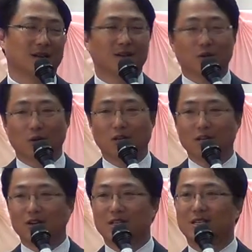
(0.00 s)
그리고
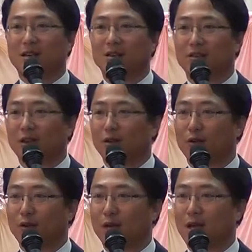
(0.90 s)
1년이
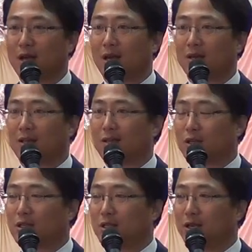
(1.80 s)
지났는데요.
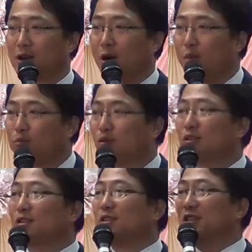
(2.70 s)
그것이
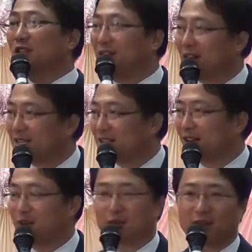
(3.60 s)
풍성하게
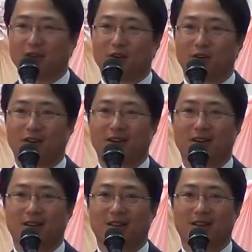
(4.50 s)
자란 거예요.
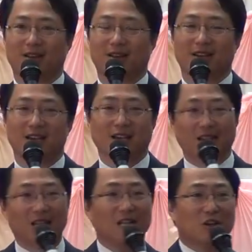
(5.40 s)

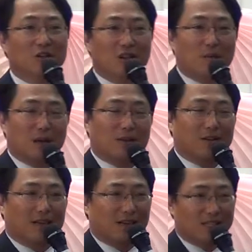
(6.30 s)
1년 뒤에
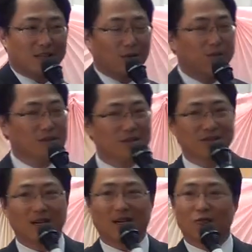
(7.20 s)
봤더니 이것이 다
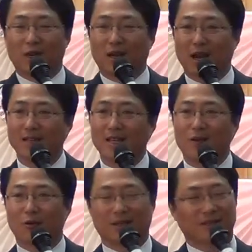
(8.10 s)
풍성하게 우리에게
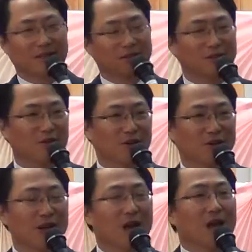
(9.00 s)
은혜로 왔다라는 거예요.
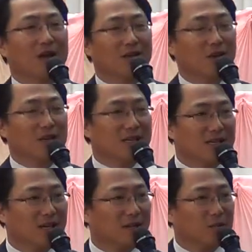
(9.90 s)
그러면 이
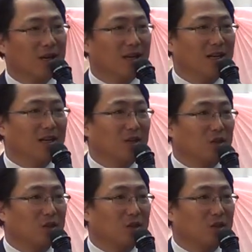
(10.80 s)
사람들이 1년